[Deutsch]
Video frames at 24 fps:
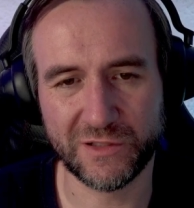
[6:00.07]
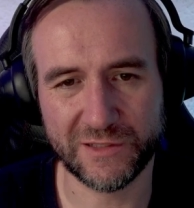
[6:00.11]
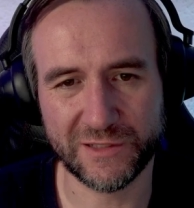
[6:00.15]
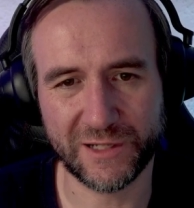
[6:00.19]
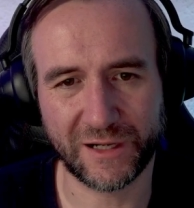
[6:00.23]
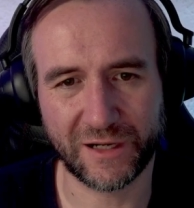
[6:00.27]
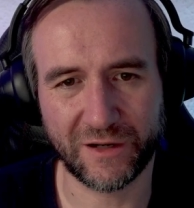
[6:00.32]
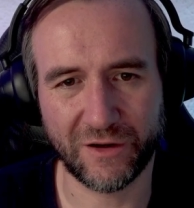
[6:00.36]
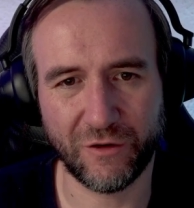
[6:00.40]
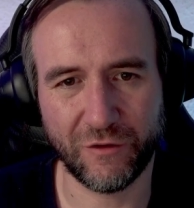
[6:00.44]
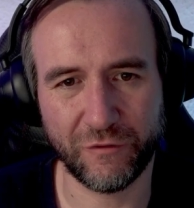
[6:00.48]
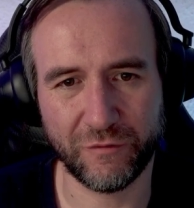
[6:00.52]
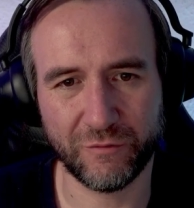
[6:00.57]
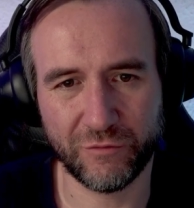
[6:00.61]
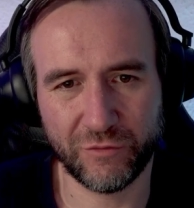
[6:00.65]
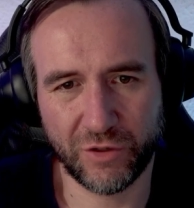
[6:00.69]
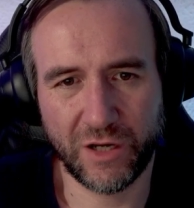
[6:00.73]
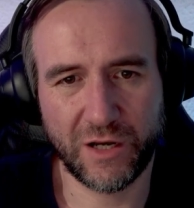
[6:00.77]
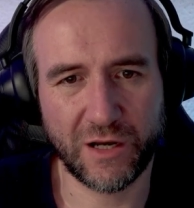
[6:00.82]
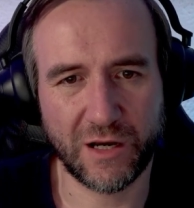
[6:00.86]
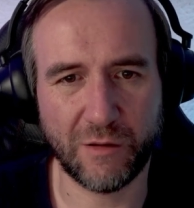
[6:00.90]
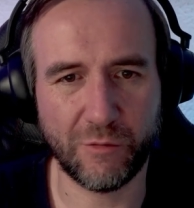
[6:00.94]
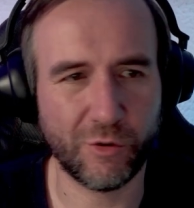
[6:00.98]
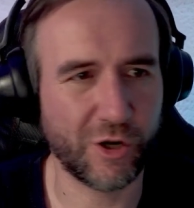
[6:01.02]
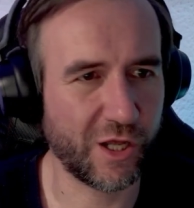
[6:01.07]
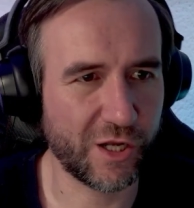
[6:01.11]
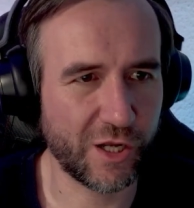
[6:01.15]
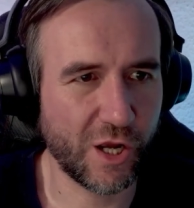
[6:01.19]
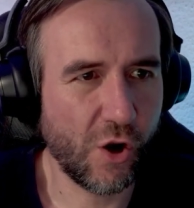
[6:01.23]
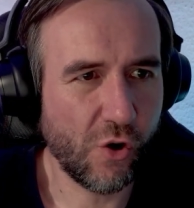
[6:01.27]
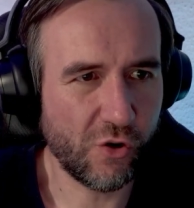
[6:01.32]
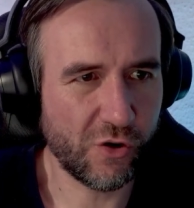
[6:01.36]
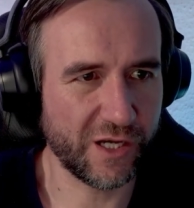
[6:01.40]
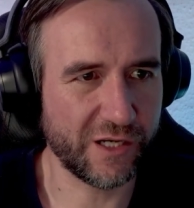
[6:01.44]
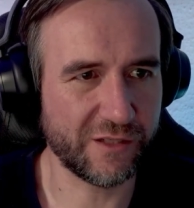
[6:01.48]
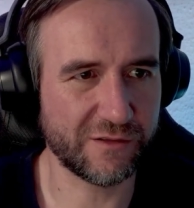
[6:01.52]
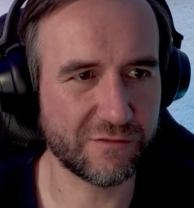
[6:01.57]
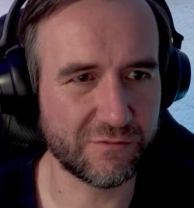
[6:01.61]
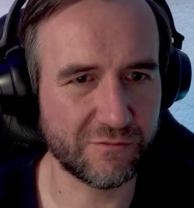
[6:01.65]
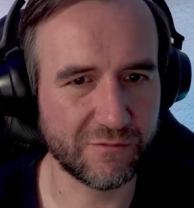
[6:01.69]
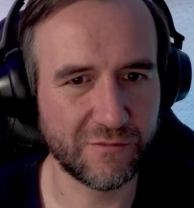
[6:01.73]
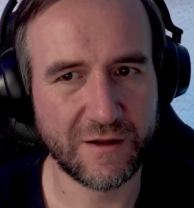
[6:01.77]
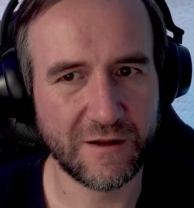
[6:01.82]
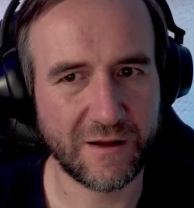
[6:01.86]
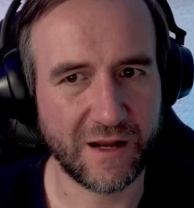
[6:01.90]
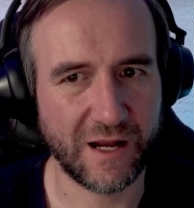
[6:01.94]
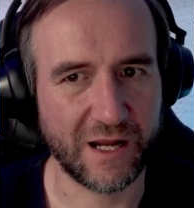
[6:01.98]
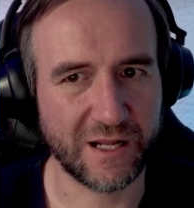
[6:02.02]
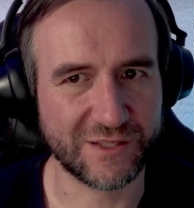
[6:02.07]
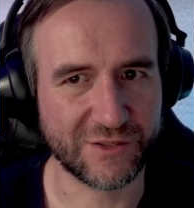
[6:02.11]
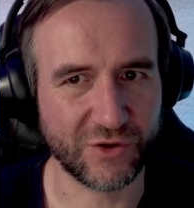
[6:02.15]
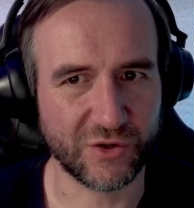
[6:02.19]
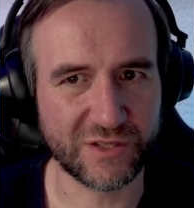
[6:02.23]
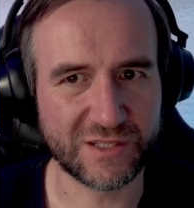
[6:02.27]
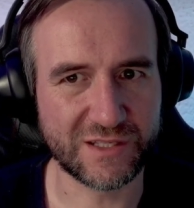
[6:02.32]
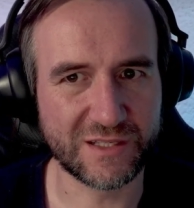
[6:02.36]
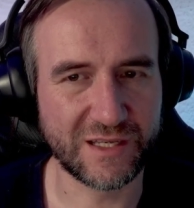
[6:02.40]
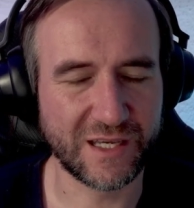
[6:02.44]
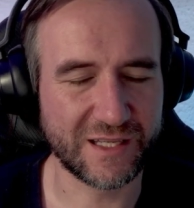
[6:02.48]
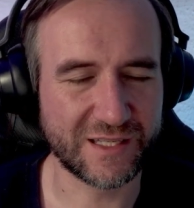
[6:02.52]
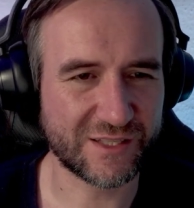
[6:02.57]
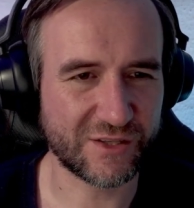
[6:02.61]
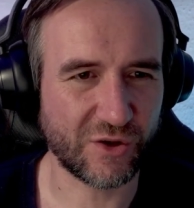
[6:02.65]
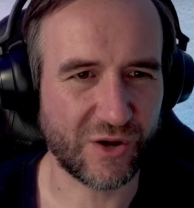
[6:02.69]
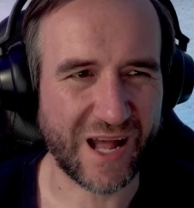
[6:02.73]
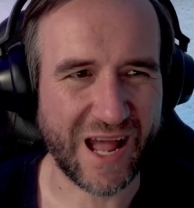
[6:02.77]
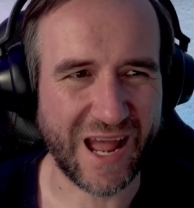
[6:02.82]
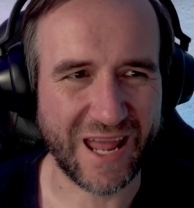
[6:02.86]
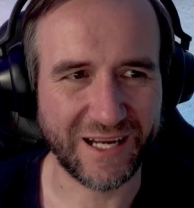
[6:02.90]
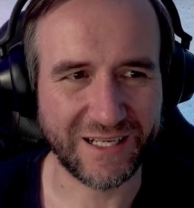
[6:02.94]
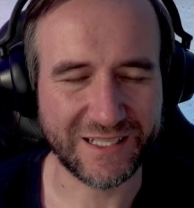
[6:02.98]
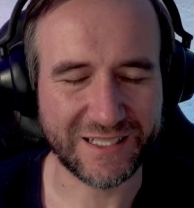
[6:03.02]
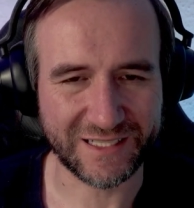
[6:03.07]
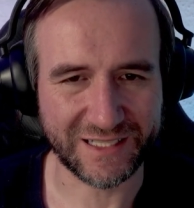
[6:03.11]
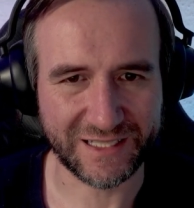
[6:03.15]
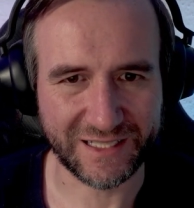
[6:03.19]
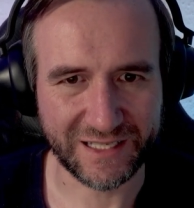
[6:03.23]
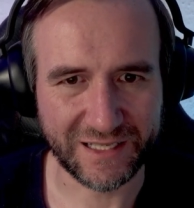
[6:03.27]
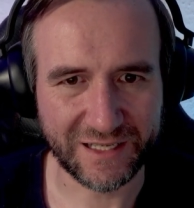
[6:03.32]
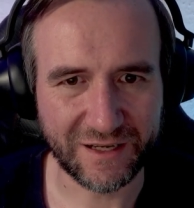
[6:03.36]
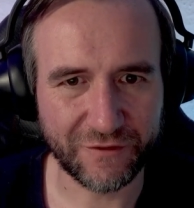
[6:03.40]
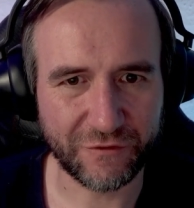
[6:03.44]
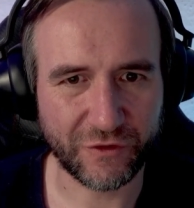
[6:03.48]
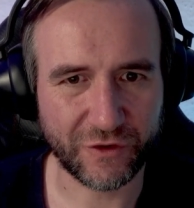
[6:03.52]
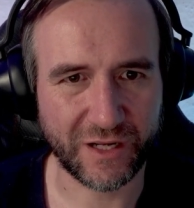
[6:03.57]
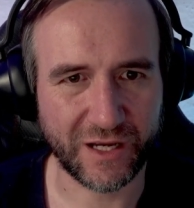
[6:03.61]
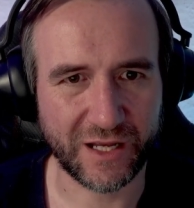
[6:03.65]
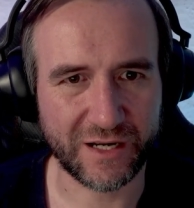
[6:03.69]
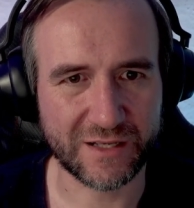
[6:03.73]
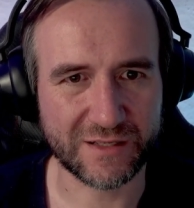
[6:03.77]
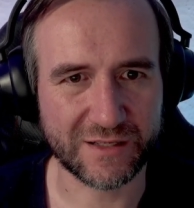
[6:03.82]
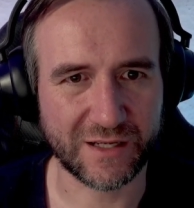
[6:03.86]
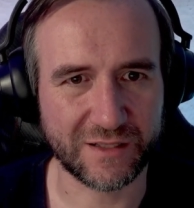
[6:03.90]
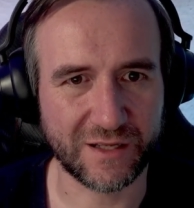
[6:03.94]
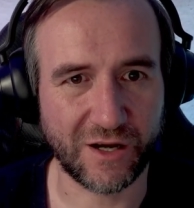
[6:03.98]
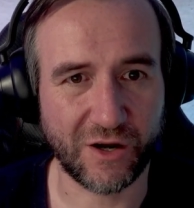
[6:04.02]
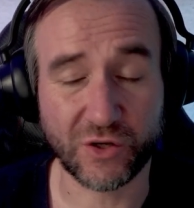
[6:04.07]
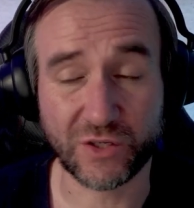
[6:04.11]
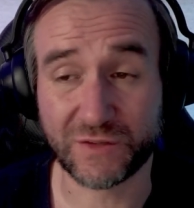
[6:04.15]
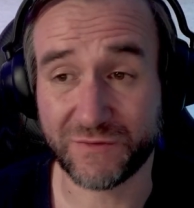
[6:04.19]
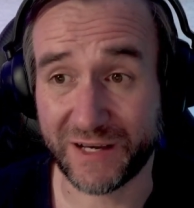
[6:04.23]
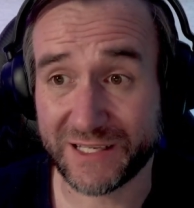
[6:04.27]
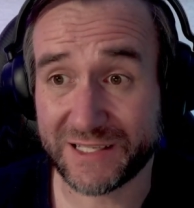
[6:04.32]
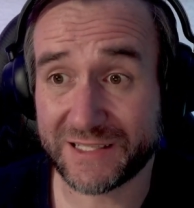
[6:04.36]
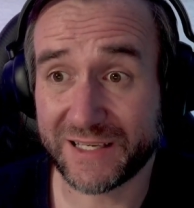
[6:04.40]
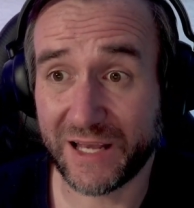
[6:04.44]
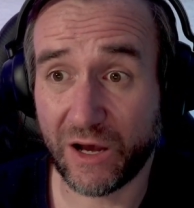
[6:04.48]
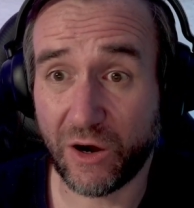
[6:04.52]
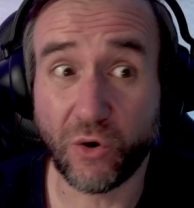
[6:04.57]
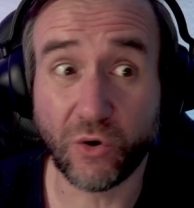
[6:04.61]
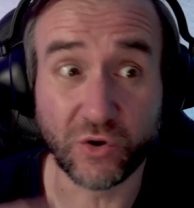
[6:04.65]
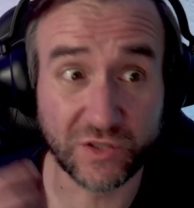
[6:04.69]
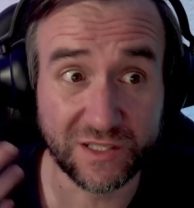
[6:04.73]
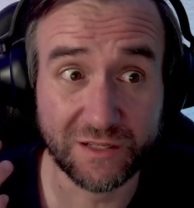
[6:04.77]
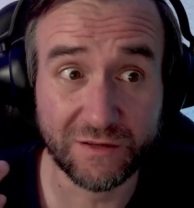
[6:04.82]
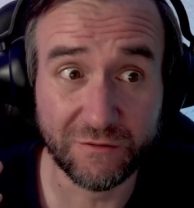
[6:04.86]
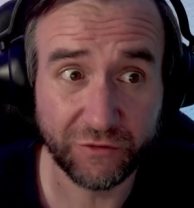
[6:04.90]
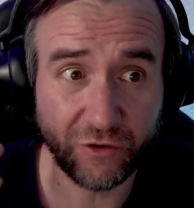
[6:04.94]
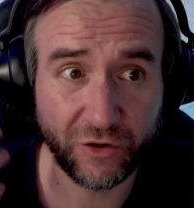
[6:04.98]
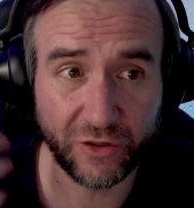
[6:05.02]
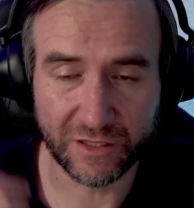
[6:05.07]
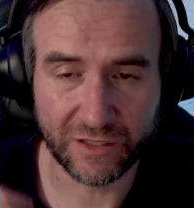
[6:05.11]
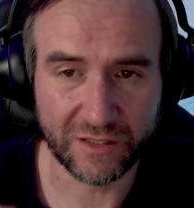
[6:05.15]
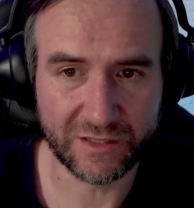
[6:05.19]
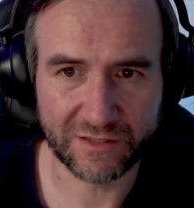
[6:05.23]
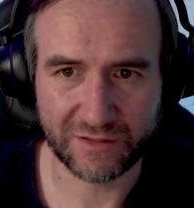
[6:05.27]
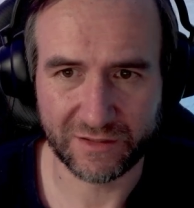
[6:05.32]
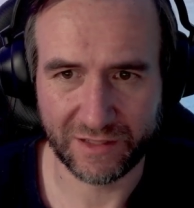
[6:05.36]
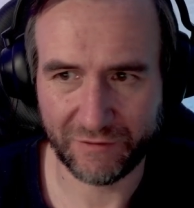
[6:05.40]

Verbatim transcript: Liga gelaufen. Ja, aber da hat er auch recht. Ansonsten geht es doch eigentlich eher von der anderen Seite aus, was ja auch sinnvoll ist.